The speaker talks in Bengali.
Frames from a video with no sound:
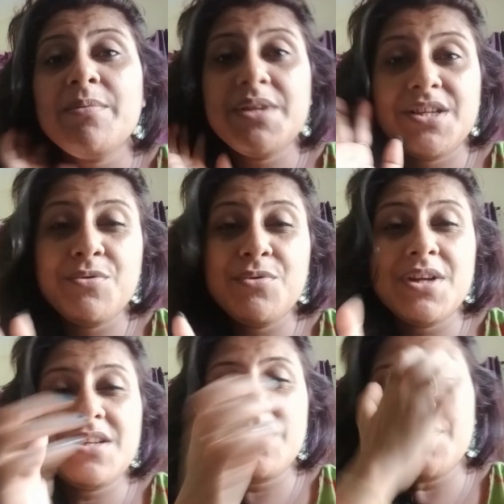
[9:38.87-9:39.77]
বেশি
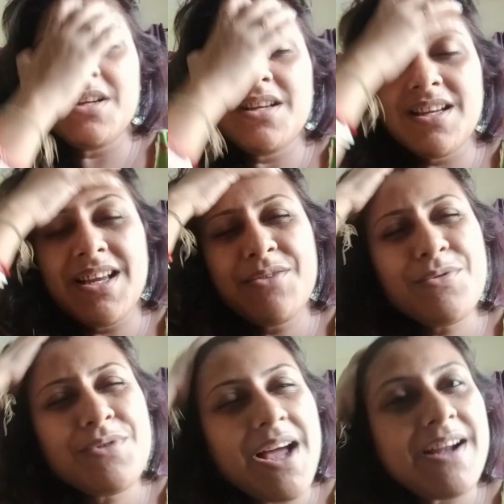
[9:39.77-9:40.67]
ঘুরেছে বলে নাকি
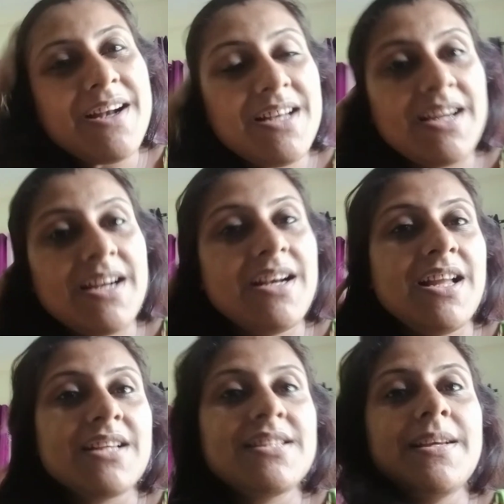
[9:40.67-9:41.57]
একটু টায়ার্ড টায়ার্ড
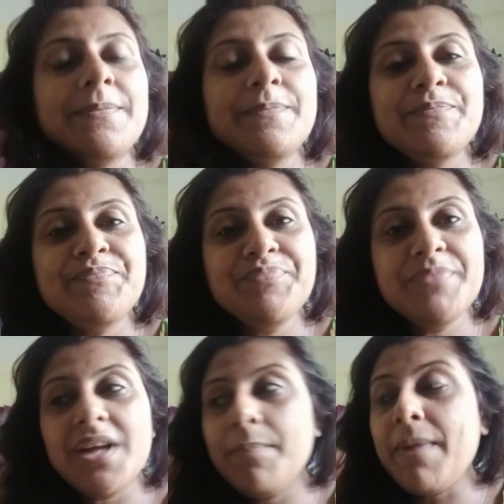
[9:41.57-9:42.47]
লাগছে
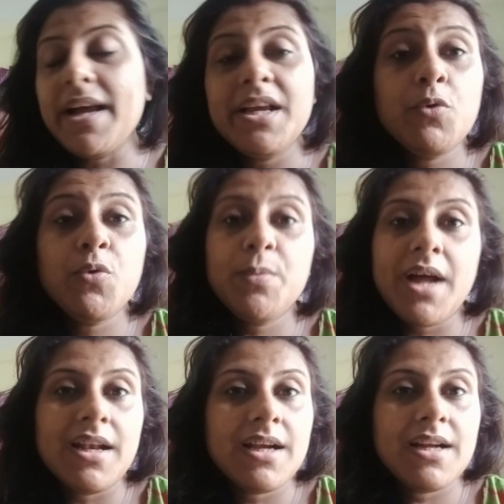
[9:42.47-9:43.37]
আর পাহি খুব
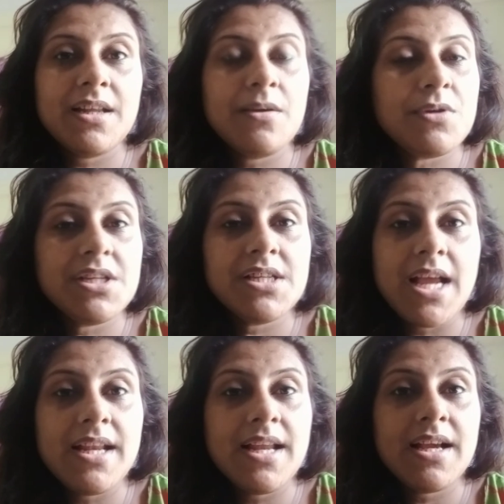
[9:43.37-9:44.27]
কান্নাকাটি করছে
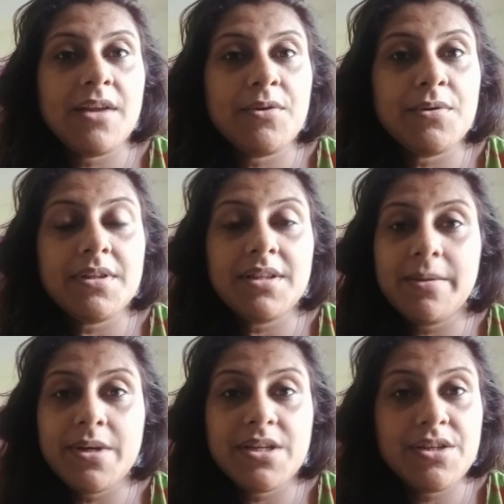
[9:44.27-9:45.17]
যাই না কেন
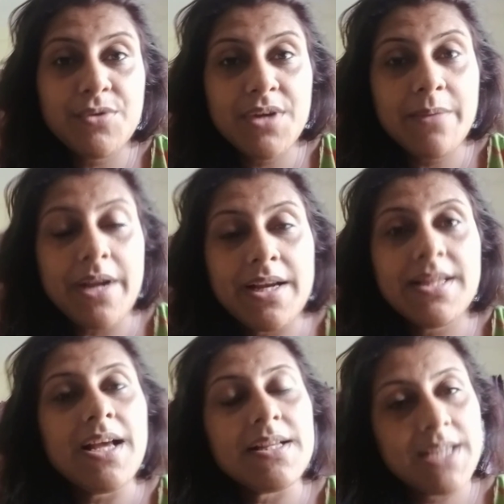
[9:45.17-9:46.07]
দেবাশিসও নেই
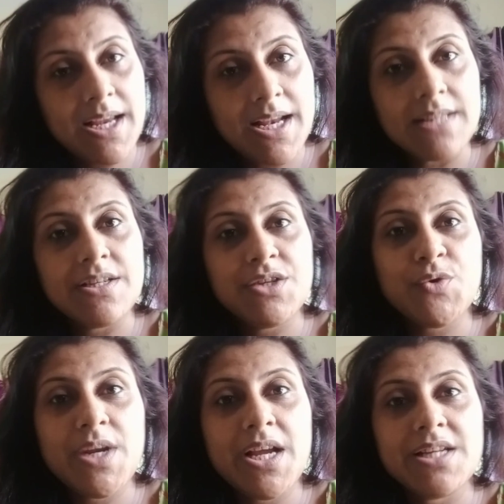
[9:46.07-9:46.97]
বাড়িতে আজকেই রাত্রে
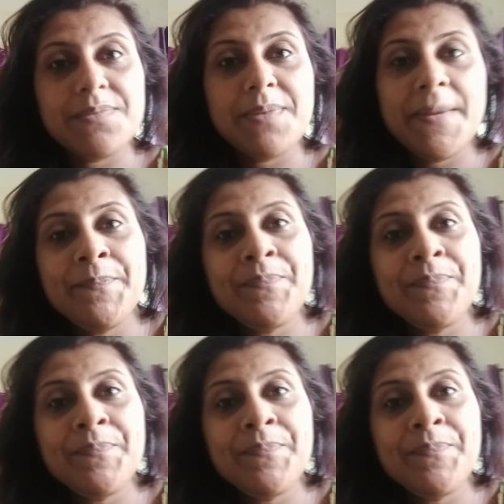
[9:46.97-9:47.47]
চলে আসবে